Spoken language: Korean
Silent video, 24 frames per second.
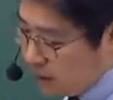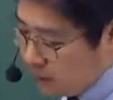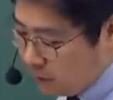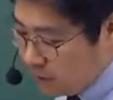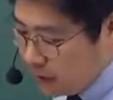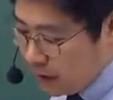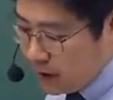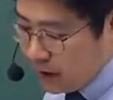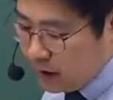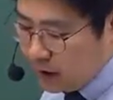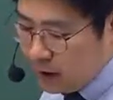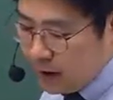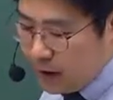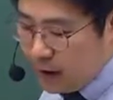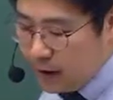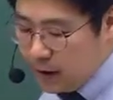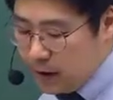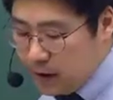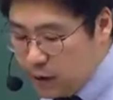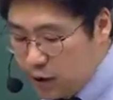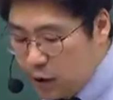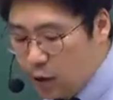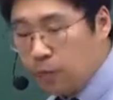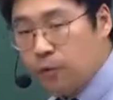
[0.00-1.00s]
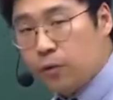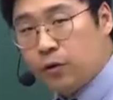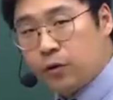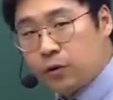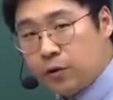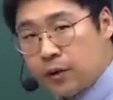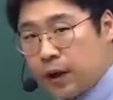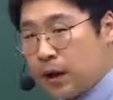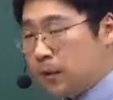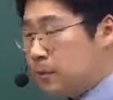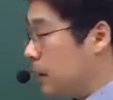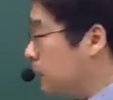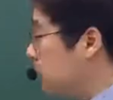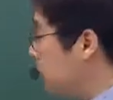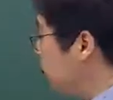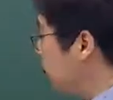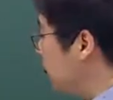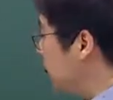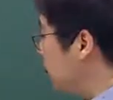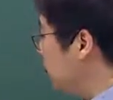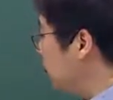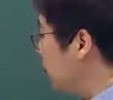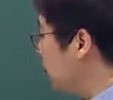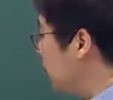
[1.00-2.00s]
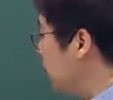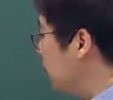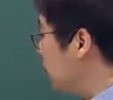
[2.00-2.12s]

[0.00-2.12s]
우리가 흔히 얘기하는 정보 전달 방법에 대해서